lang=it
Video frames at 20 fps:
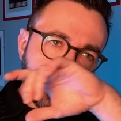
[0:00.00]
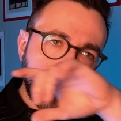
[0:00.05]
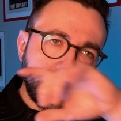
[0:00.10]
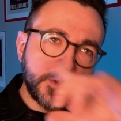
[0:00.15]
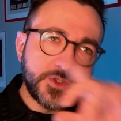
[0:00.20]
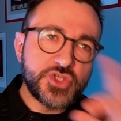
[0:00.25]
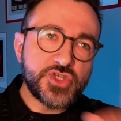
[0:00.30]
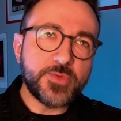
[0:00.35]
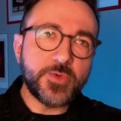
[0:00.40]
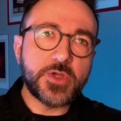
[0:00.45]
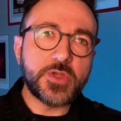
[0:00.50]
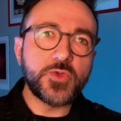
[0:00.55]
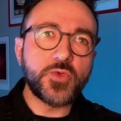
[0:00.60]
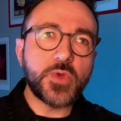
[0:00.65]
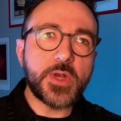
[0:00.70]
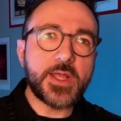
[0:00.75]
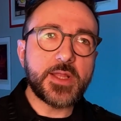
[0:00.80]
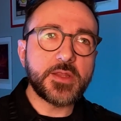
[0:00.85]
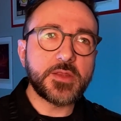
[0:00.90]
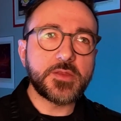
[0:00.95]
diciamo che
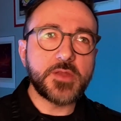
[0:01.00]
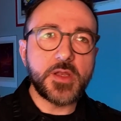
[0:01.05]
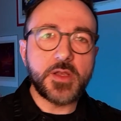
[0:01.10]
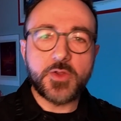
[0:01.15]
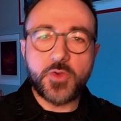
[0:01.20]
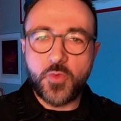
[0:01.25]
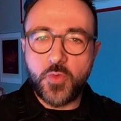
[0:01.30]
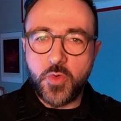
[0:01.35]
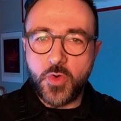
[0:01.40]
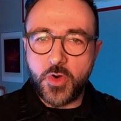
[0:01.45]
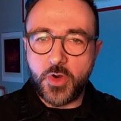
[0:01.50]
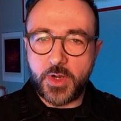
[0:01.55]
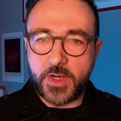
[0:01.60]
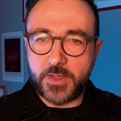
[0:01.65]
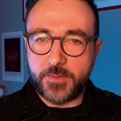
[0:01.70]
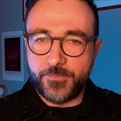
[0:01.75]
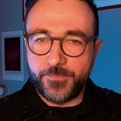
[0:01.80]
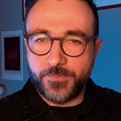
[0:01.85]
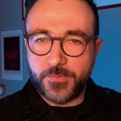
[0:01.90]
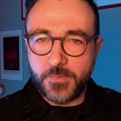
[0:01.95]
durante il
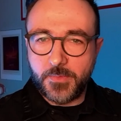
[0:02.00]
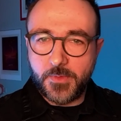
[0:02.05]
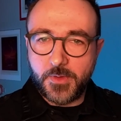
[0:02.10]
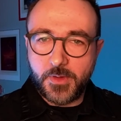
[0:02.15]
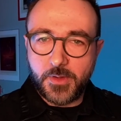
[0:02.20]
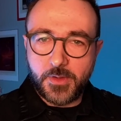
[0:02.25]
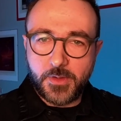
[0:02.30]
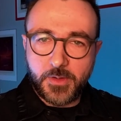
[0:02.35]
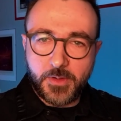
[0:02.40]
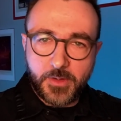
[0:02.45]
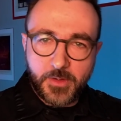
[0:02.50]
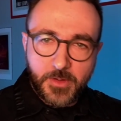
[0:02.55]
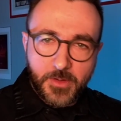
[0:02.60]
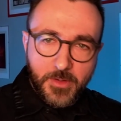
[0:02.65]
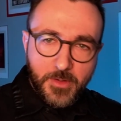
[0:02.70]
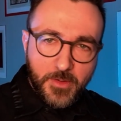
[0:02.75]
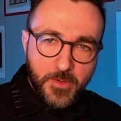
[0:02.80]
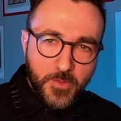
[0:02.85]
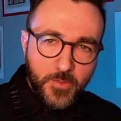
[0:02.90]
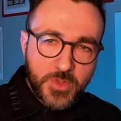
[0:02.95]
cuore
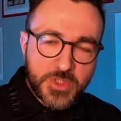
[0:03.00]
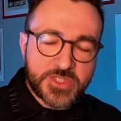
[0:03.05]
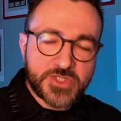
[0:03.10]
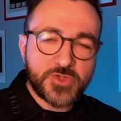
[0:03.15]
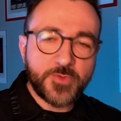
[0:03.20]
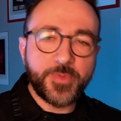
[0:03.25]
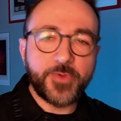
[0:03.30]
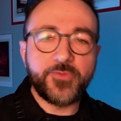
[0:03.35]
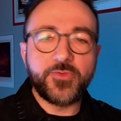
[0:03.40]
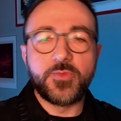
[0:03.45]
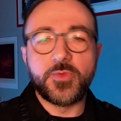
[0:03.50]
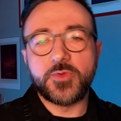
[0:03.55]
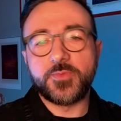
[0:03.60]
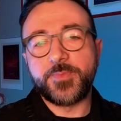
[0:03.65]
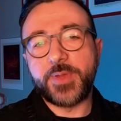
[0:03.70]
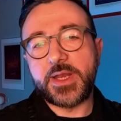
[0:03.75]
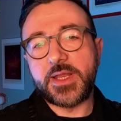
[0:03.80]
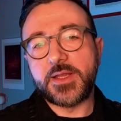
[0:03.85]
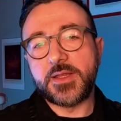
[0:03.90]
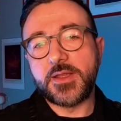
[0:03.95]
questo profumo
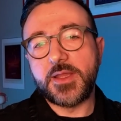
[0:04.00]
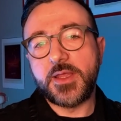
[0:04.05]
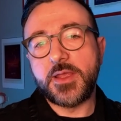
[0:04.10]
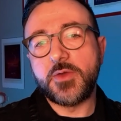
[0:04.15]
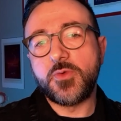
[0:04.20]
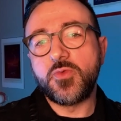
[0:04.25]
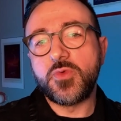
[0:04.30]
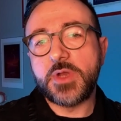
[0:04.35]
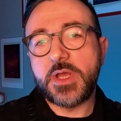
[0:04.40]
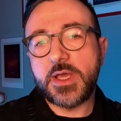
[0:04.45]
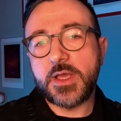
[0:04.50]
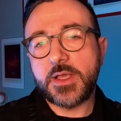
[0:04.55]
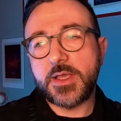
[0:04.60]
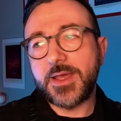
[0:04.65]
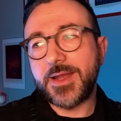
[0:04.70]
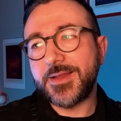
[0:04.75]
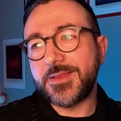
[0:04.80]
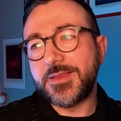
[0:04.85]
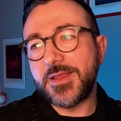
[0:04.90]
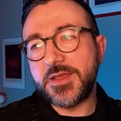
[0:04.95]
prende una
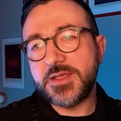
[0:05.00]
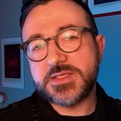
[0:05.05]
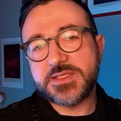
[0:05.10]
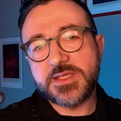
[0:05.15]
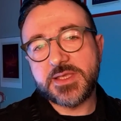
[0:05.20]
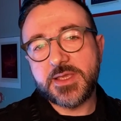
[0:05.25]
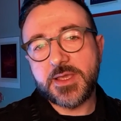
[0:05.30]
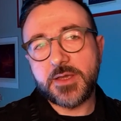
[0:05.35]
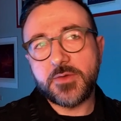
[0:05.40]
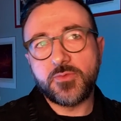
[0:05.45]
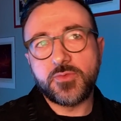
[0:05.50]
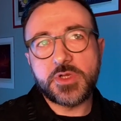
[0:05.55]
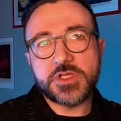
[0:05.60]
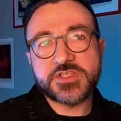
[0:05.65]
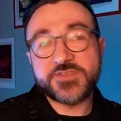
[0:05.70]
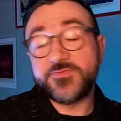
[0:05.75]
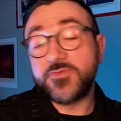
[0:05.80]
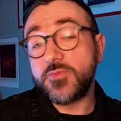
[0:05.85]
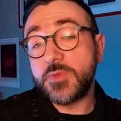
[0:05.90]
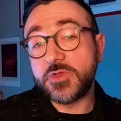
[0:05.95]
caratteristica, una
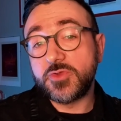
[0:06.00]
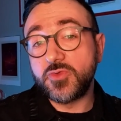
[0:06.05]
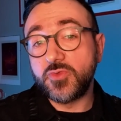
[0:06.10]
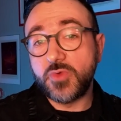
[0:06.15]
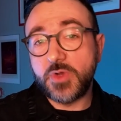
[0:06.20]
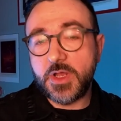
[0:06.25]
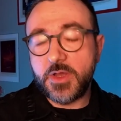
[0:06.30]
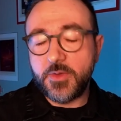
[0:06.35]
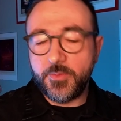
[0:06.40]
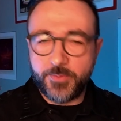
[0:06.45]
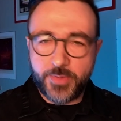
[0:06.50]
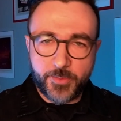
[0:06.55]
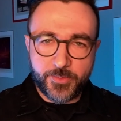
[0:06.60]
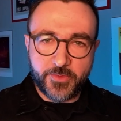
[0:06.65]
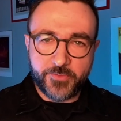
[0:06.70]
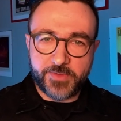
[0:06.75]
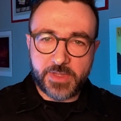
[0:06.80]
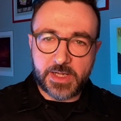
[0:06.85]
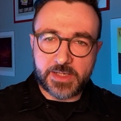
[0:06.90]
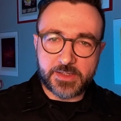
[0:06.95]
sfumatura un po'
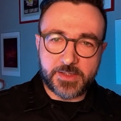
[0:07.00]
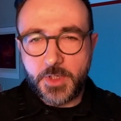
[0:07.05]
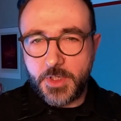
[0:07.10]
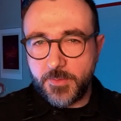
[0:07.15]
più verde.